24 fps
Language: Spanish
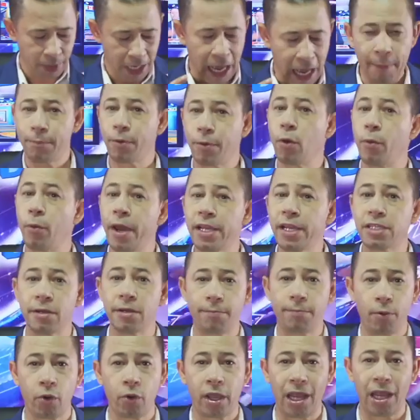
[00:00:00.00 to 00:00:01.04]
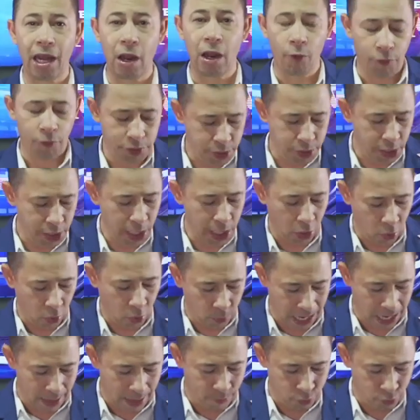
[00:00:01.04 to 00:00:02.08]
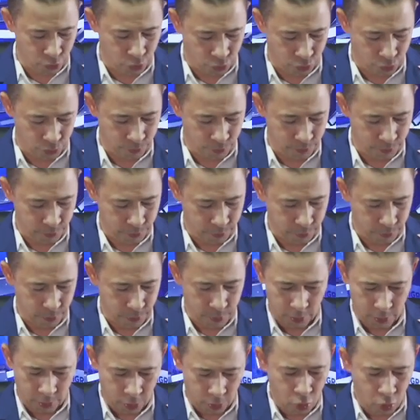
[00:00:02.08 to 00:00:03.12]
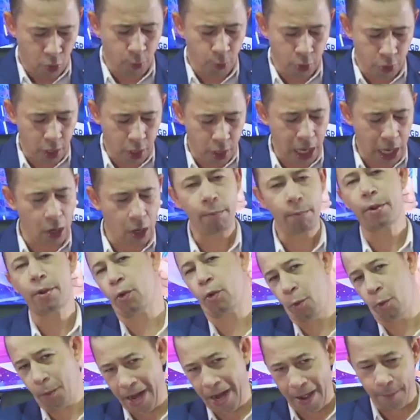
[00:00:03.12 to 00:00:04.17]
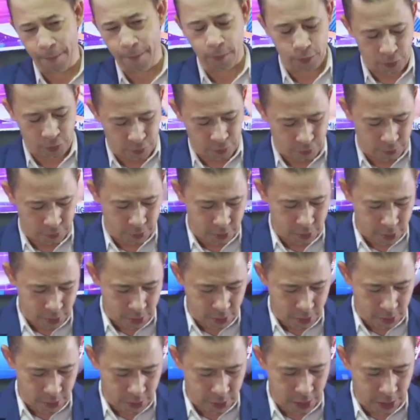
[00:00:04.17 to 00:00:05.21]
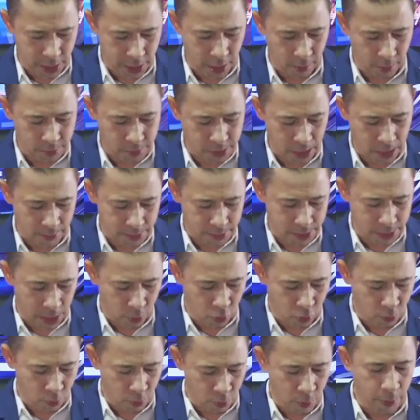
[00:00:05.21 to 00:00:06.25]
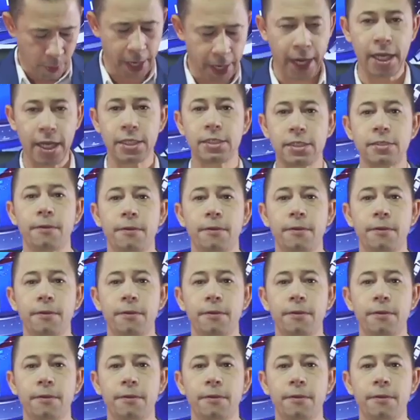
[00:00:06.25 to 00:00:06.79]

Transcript: Aproveche porque en la oficina cobramos. No muy caro, pero cobramos. Así que ya lo saben. Saludos, muy buenas.